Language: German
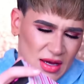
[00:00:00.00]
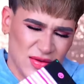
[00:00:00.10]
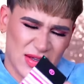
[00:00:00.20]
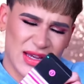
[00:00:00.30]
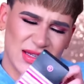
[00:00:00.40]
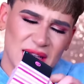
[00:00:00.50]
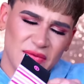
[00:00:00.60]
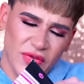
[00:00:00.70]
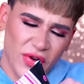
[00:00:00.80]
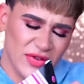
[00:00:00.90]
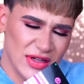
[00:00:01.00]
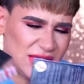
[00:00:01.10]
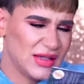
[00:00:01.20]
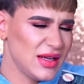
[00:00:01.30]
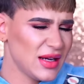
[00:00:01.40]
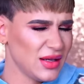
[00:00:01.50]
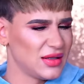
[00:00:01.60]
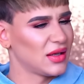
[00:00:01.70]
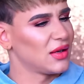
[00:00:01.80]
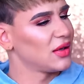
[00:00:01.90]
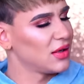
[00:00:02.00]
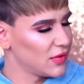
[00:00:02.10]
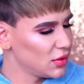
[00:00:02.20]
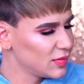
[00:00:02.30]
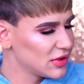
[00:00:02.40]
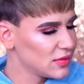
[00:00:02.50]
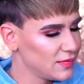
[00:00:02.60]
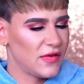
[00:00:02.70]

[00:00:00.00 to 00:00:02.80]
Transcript: Ich sag, Hier sind irgendwie voll viele Sticker drin. Ups.